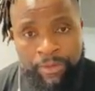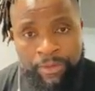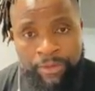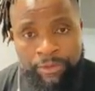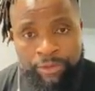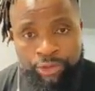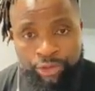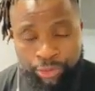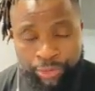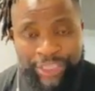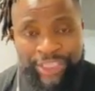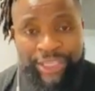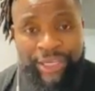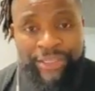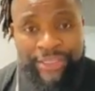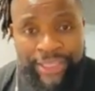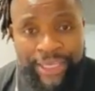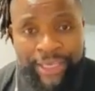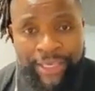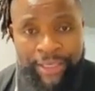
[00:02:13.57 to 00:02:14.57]
Je
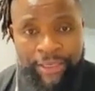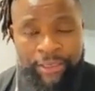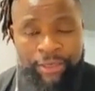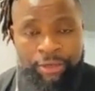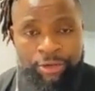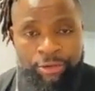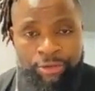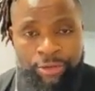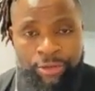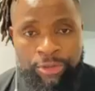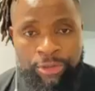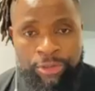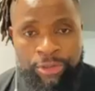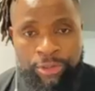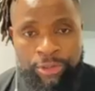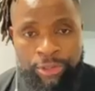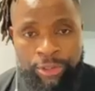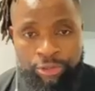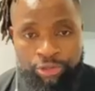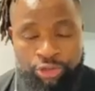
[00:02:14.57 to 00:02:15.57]
m'attendais
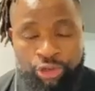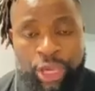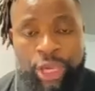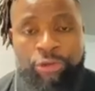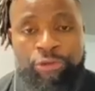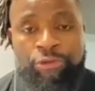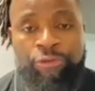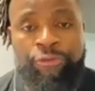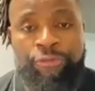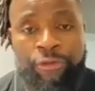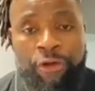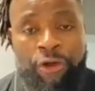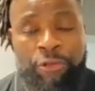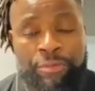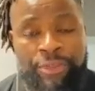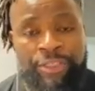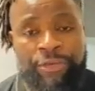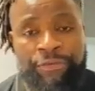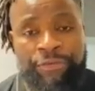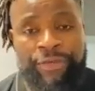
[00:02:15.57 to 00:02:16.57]
que tu aies une
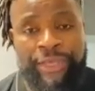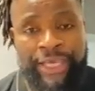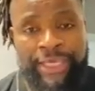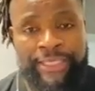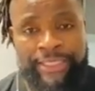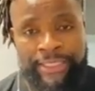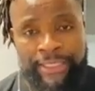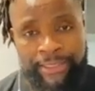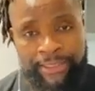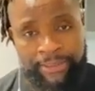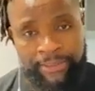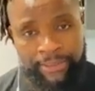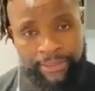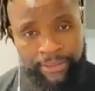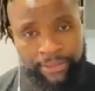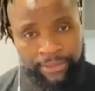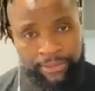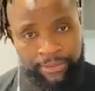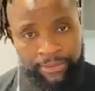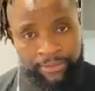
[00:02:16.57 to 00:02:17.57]
forme de fierté.
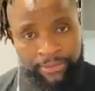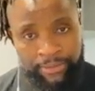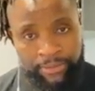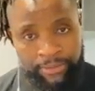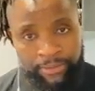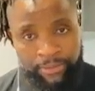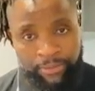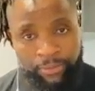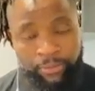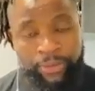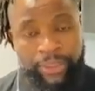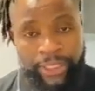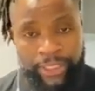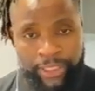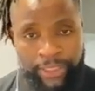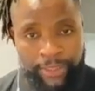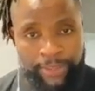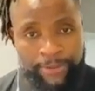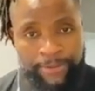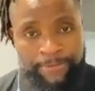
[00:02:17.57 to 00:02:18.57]

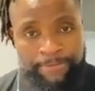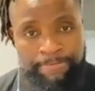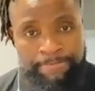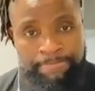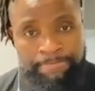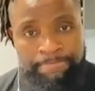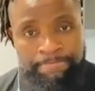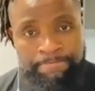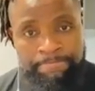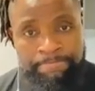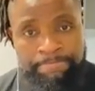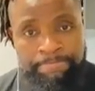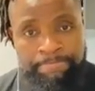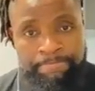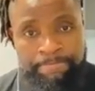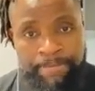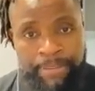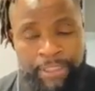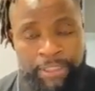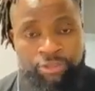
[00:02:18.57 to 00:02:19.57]
Oui,
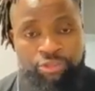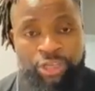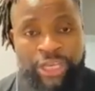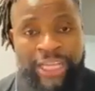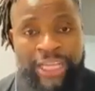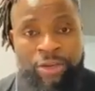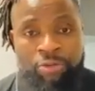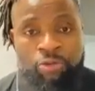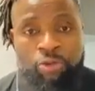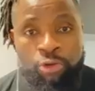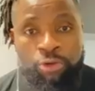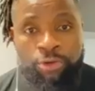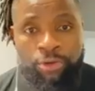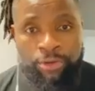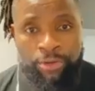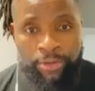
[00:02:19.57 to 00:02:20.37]
que tu aies les couilles